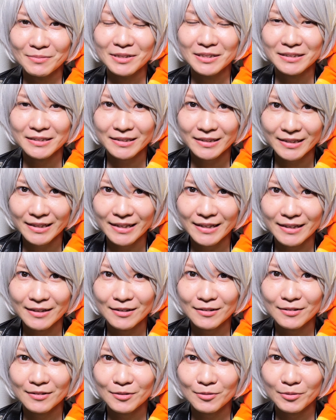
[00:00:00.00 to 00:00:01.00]
まっ
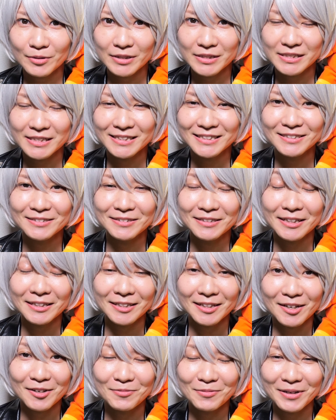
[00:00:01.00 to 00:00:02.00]
て今季 ジェイツー で
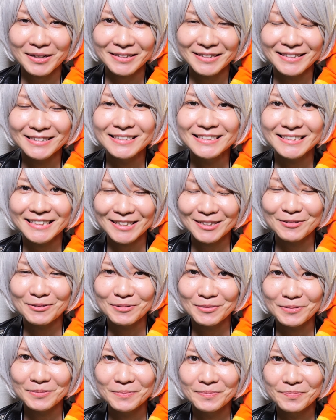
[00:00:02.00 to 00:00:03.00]
戦うわけなんですけ
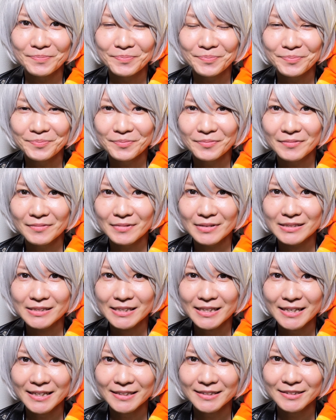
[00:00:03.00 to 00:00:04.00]
ど、
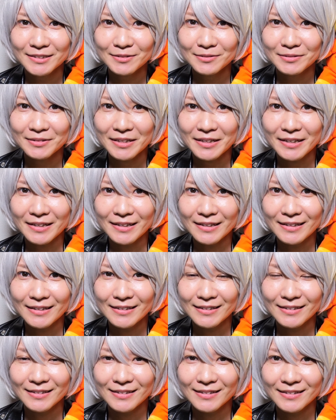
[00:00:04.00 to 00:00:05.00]
ジェイツー で
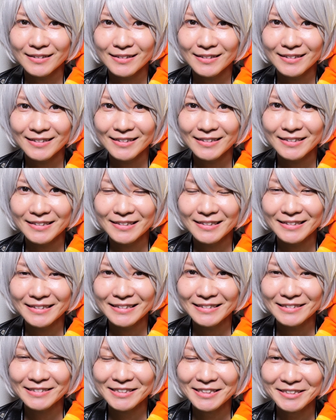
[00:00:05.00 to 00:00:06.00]

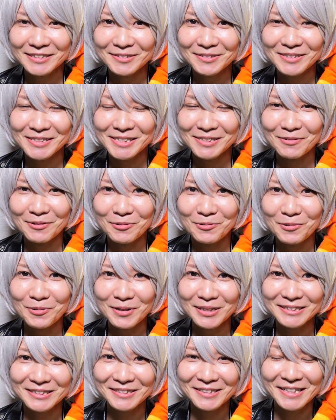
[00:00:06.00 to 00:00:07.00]
ジェイツー にしては
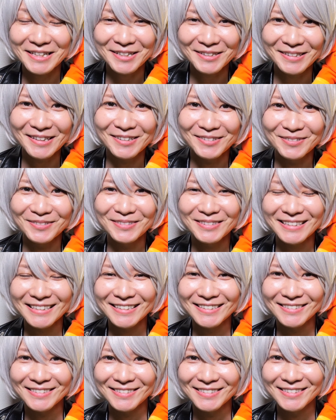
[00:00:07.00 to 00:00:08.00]
豪華すぎるだろうっ
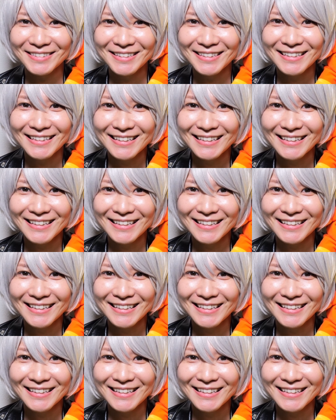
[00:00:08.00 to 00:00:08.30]
ていう、